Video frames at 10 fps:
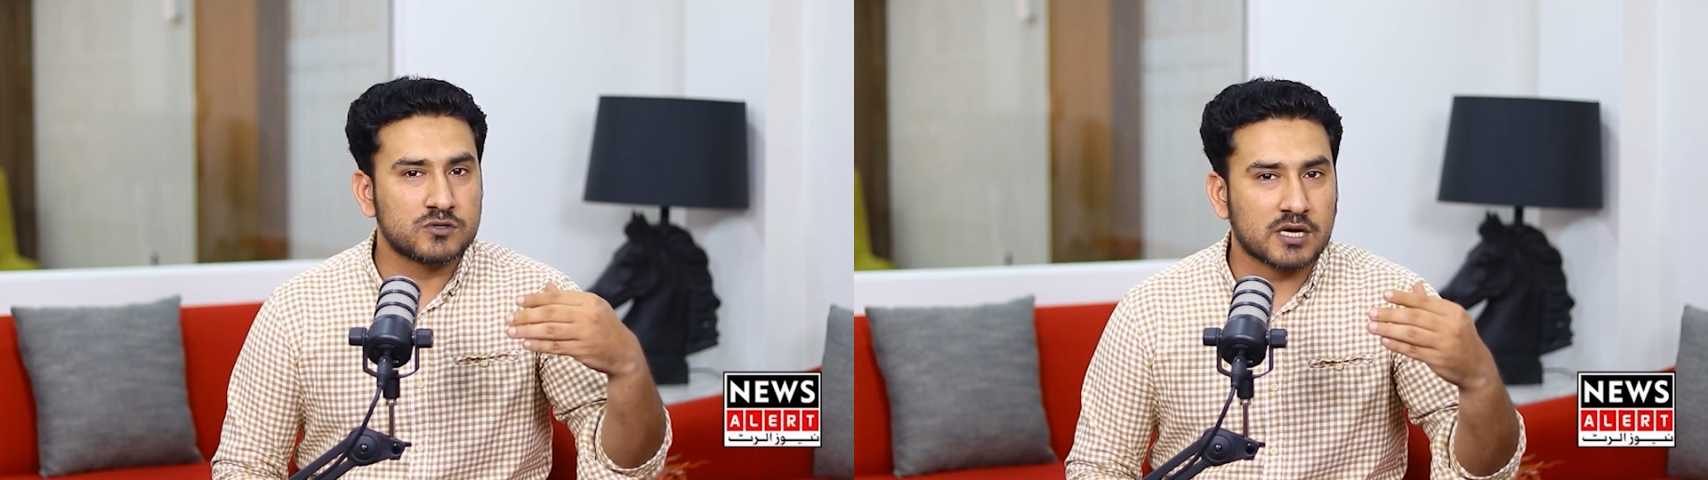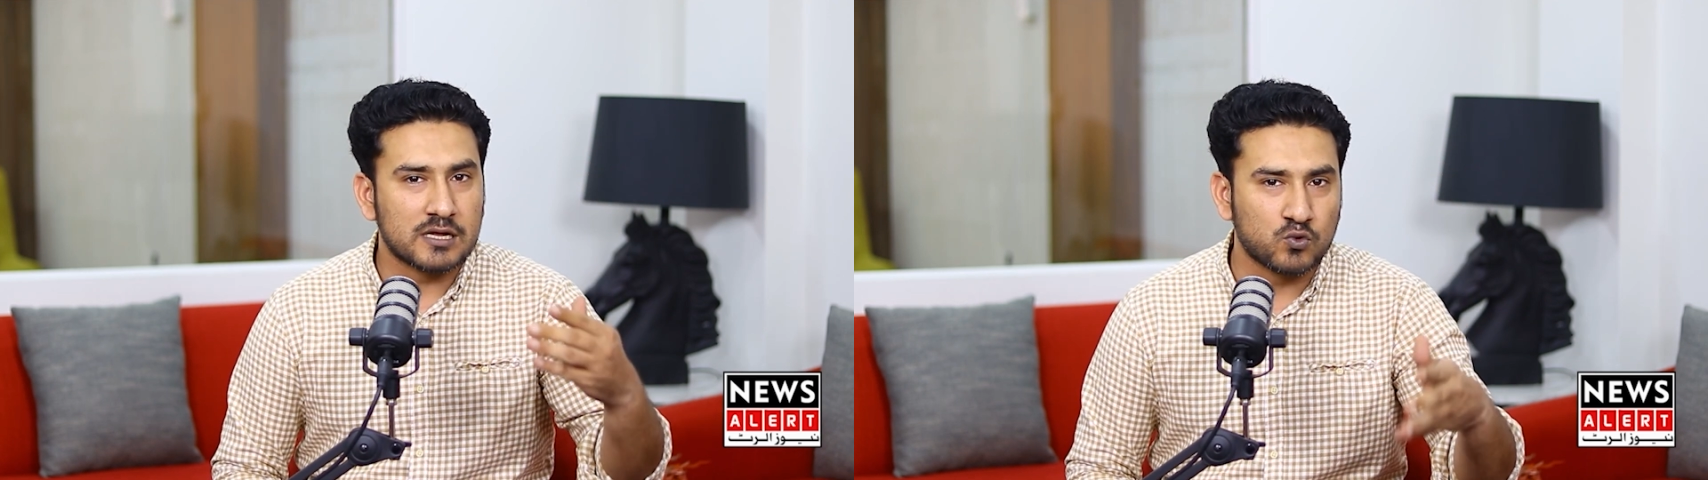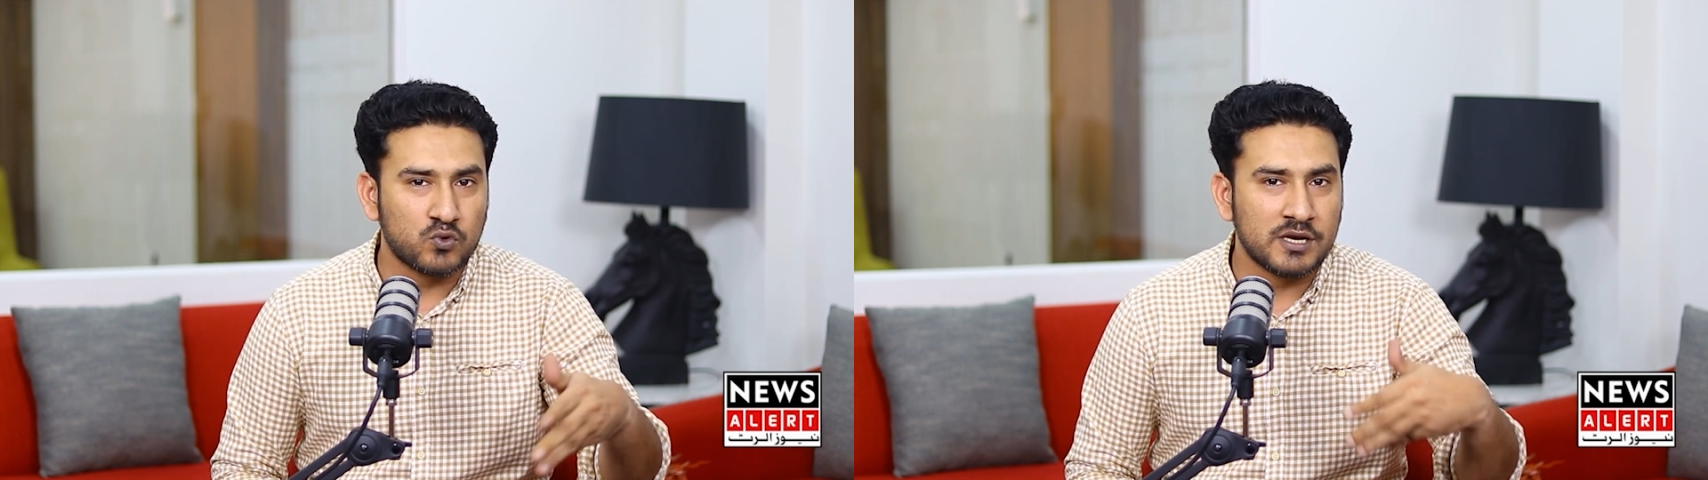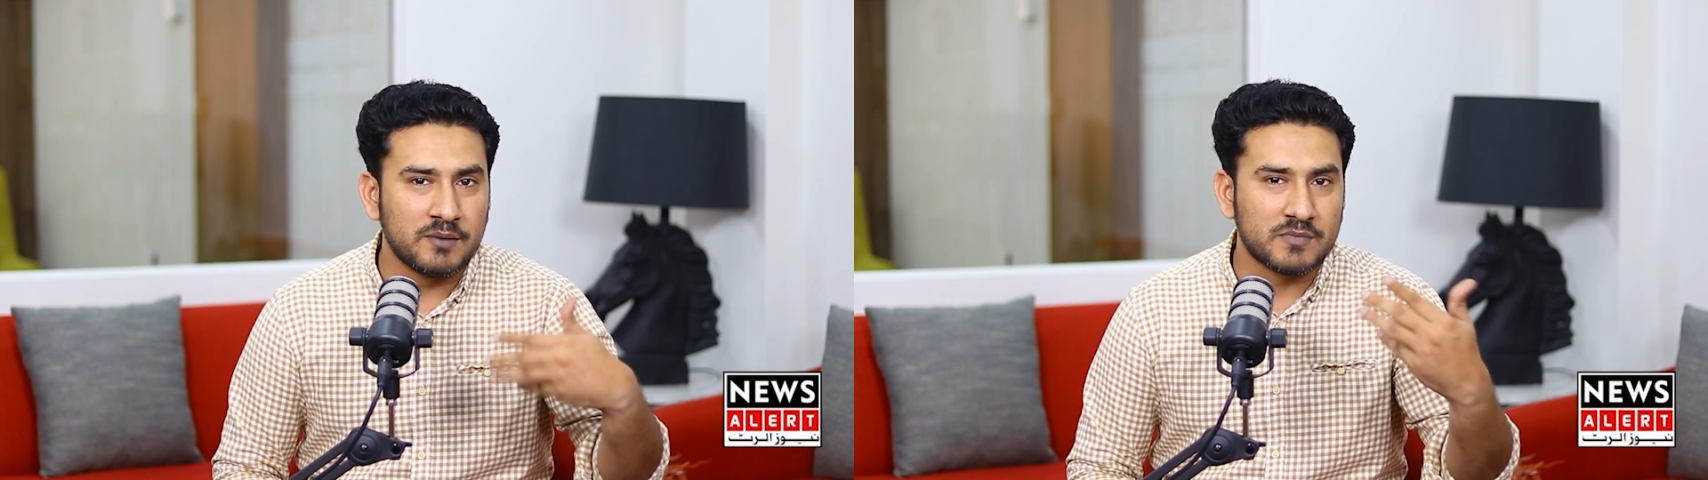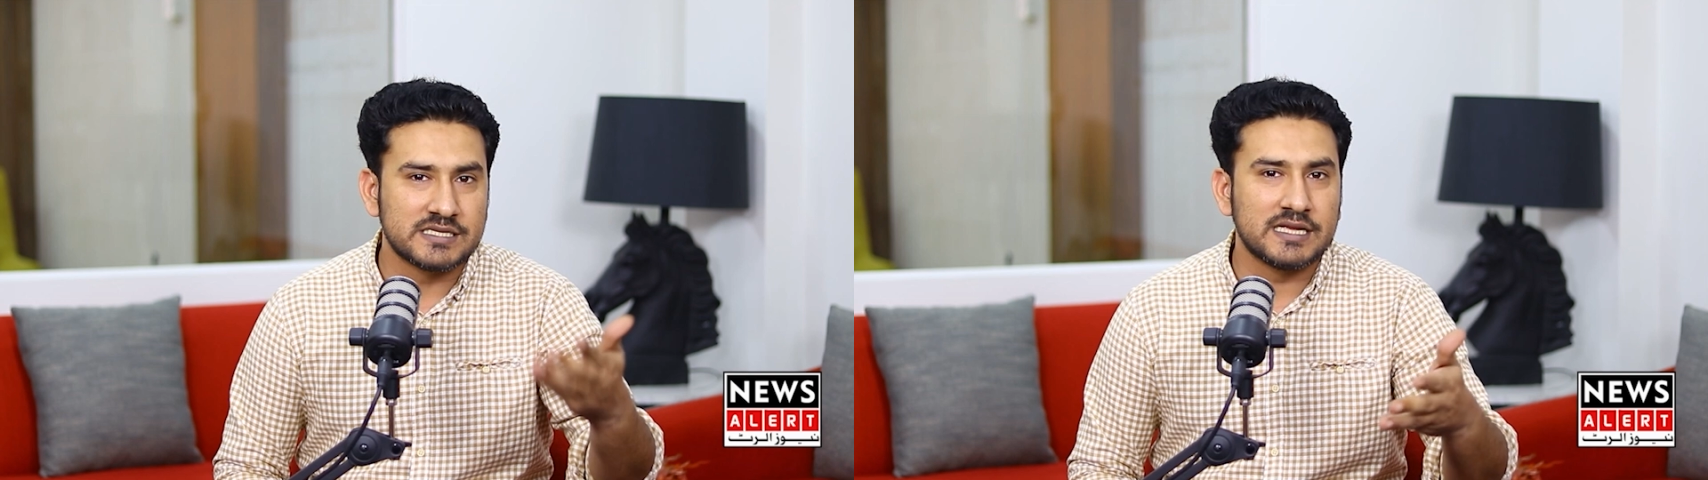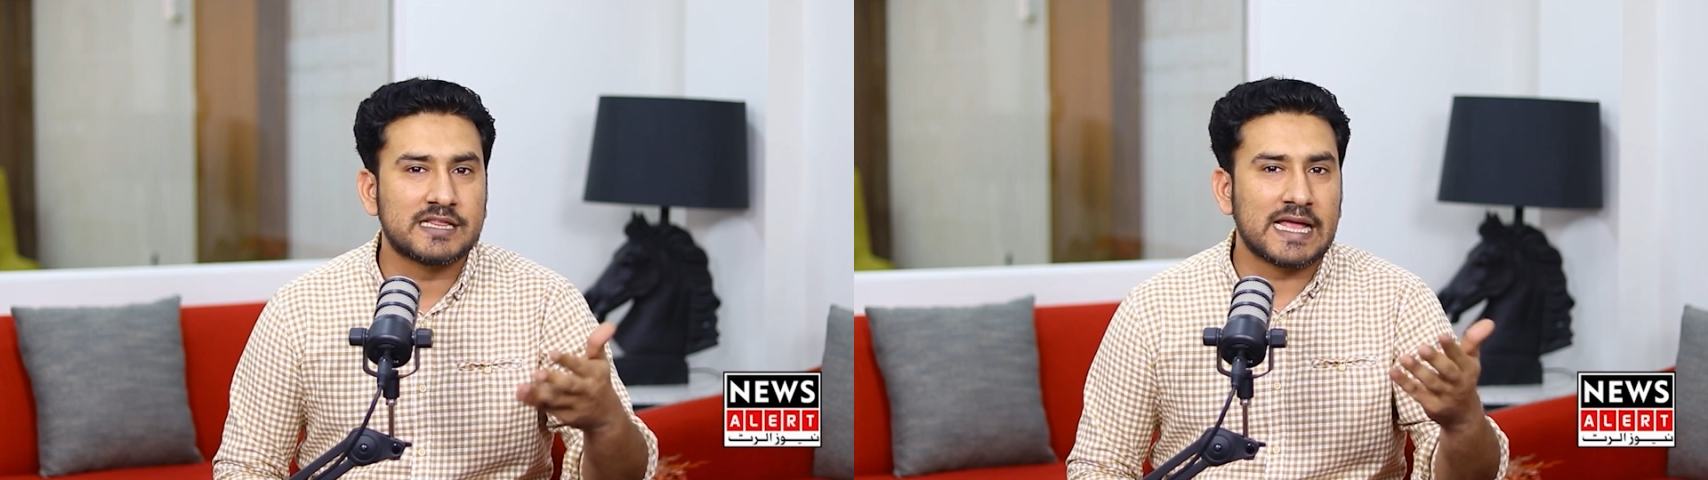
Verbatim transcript: उस खातून ने मज़ीद